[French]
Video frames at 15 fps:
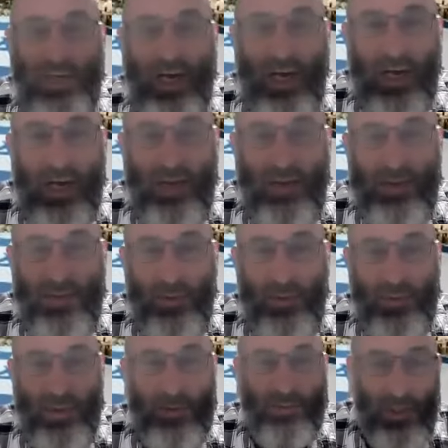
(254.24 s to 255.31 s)
a,
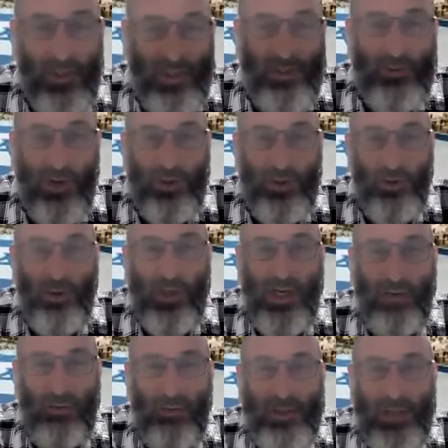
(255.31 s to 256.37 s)
euh, béni soit Dieu qui
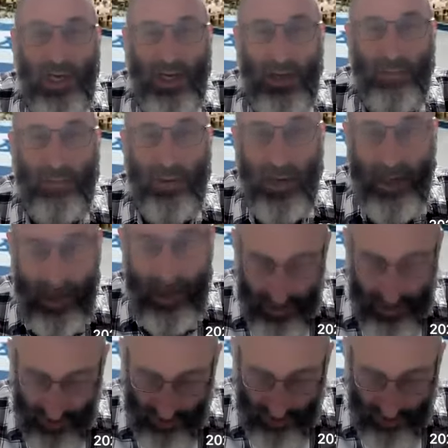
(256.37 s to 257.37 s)
nous a libérés